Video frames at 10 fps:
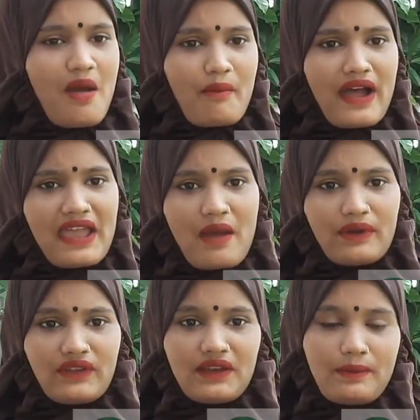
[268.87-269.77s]
ভাই
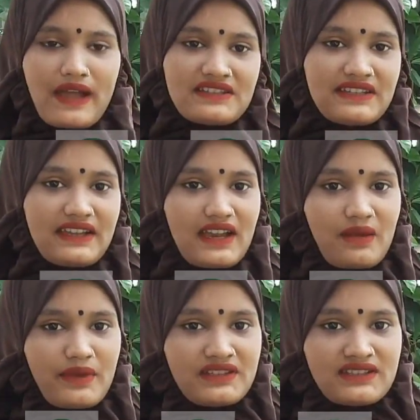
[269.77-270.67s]
আমাদের এই পাশের
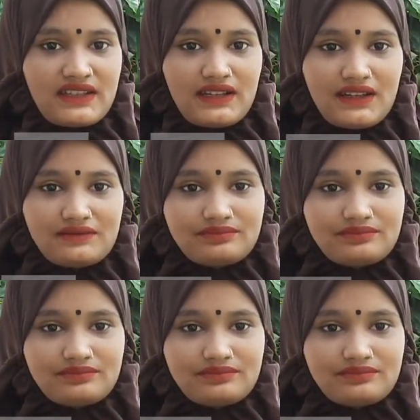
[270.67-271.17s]
গ্রামের ছেলে